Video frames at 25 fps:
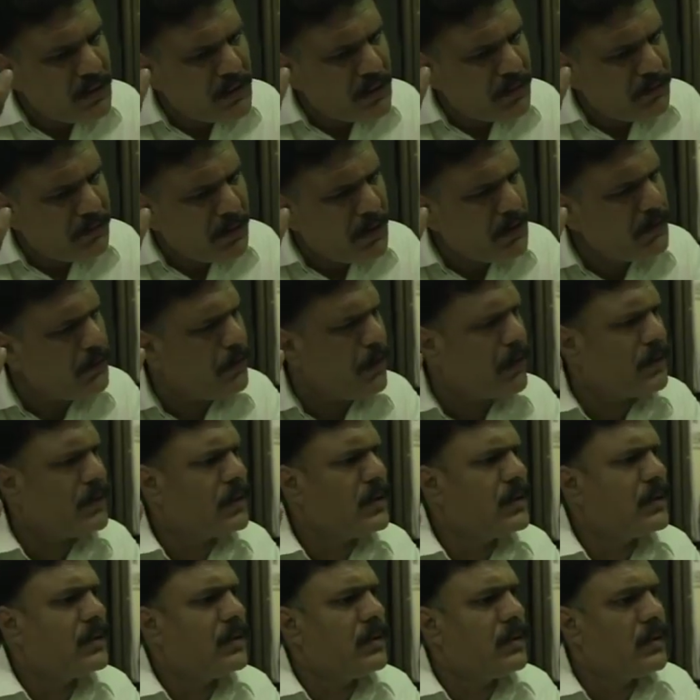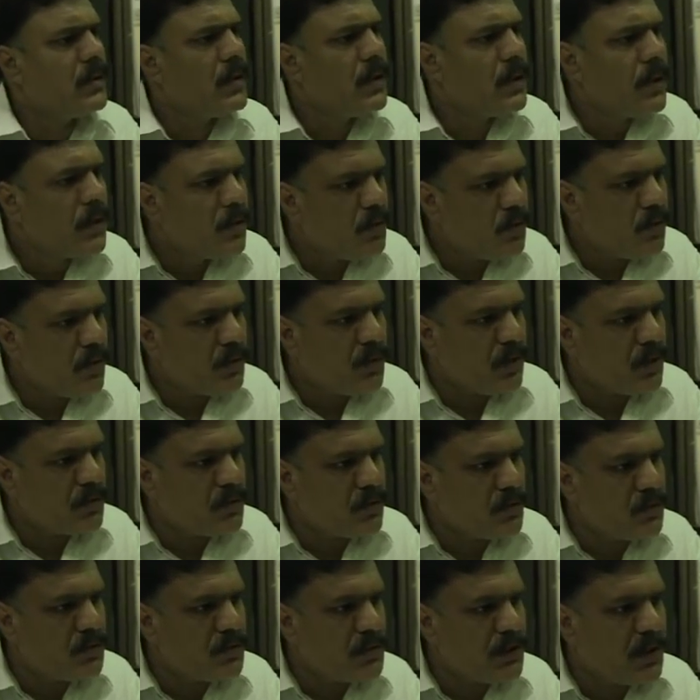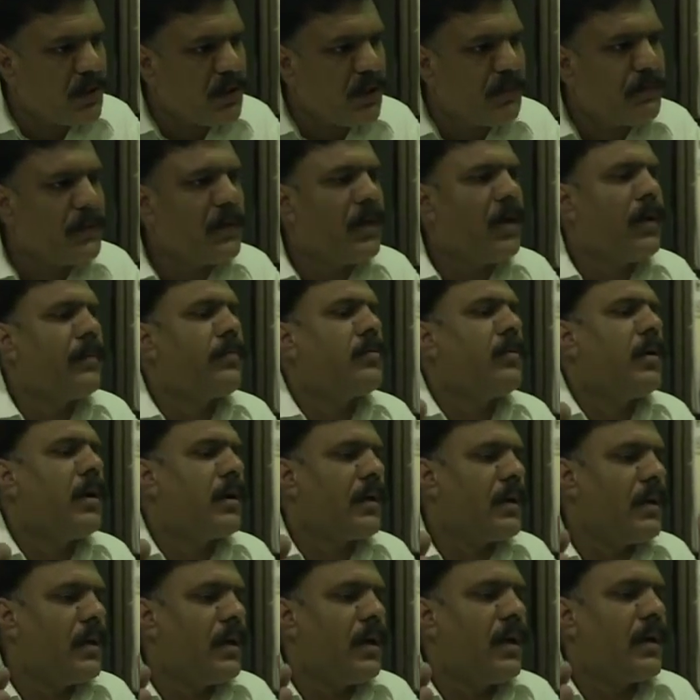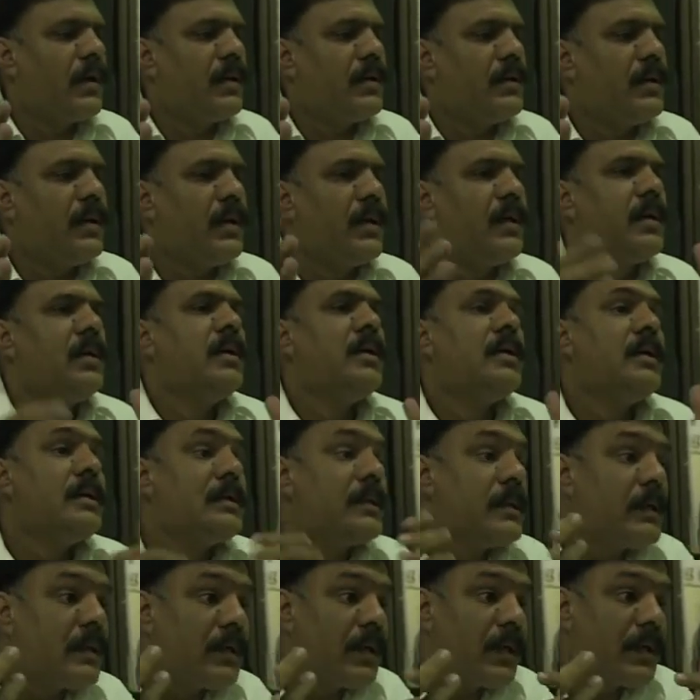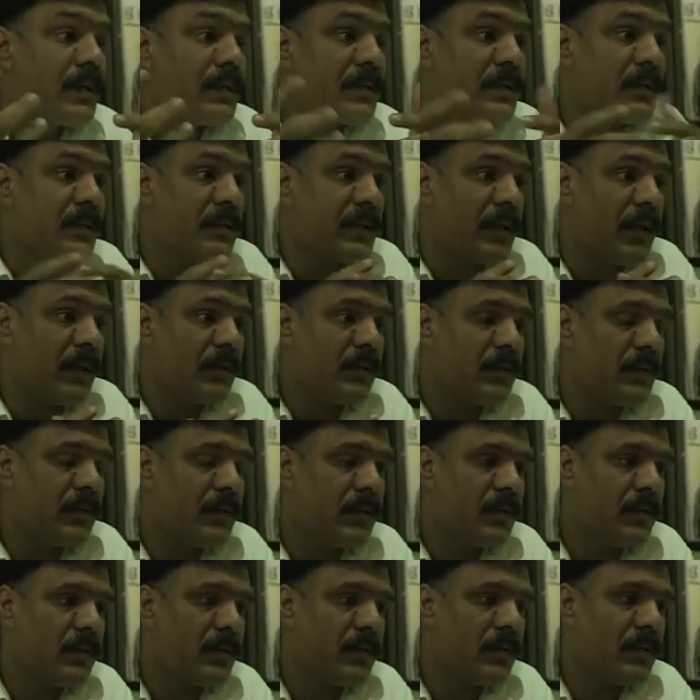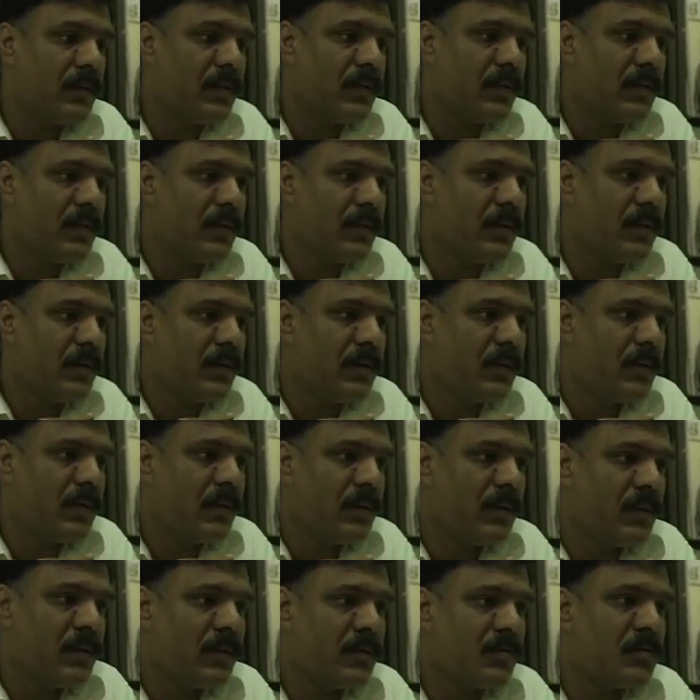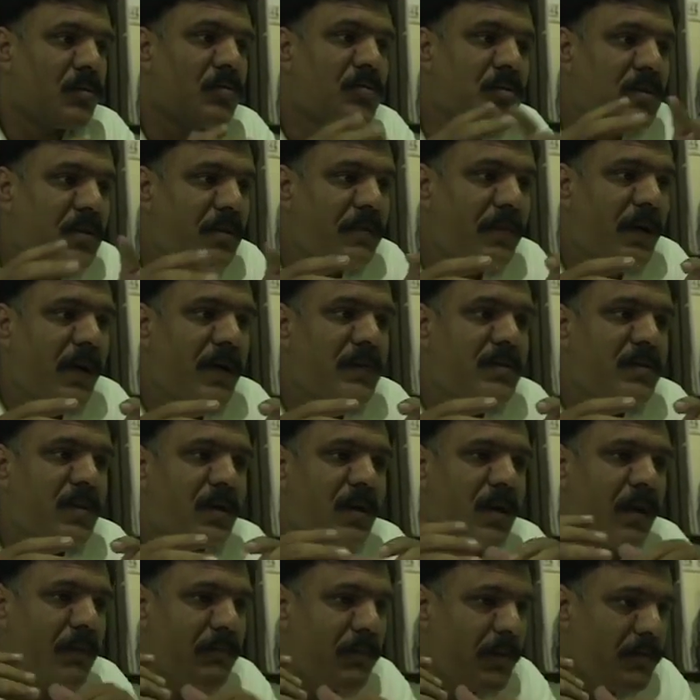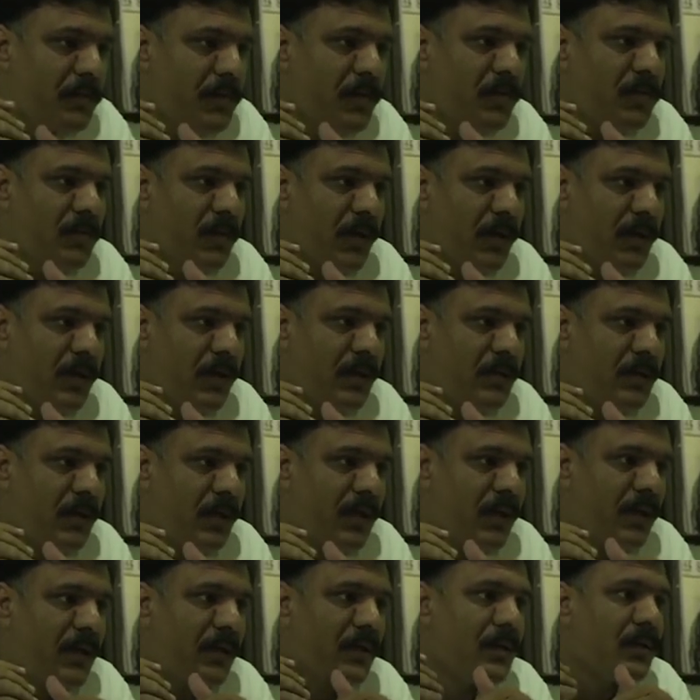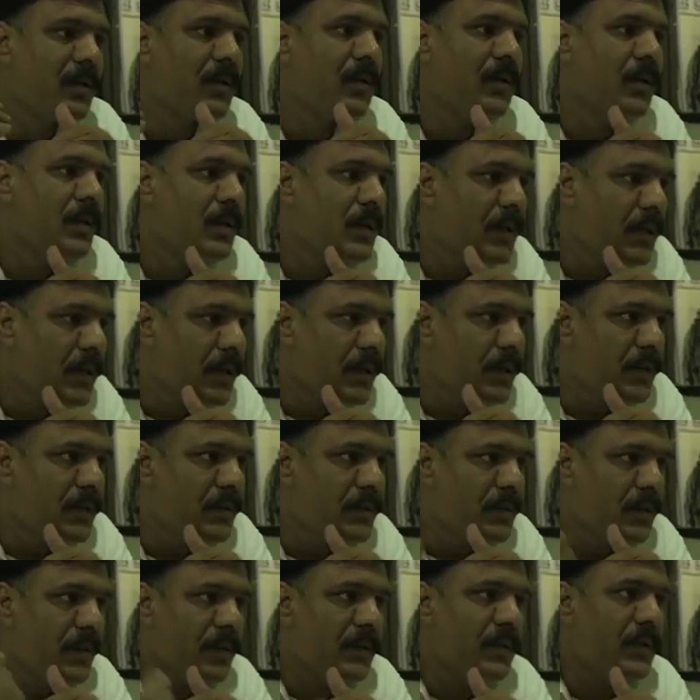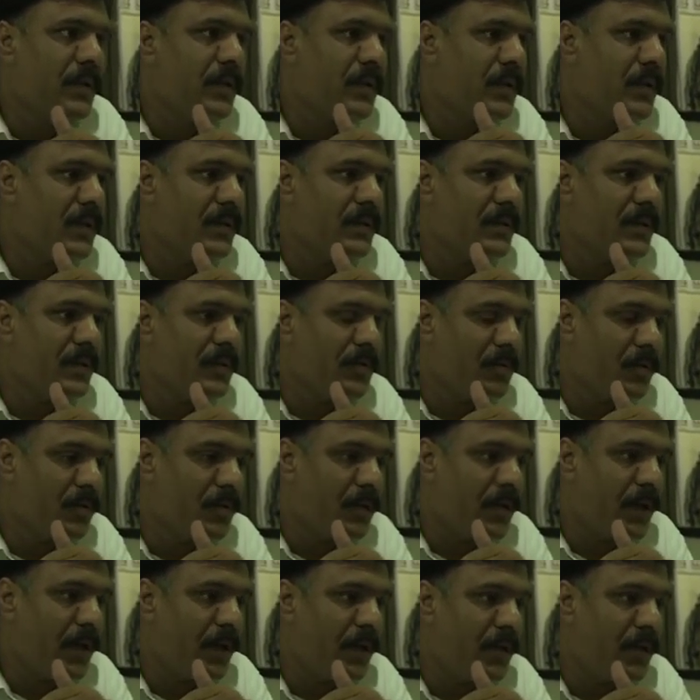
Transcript: में ये पहली बात थी इतनी कोई खातून जो है ना अपने आप को आगे ला रही है इतनी करेज के साथ तो उसके बाद जो है ना हमें भी हुआ कि जो है ना इनका देखें ये कौन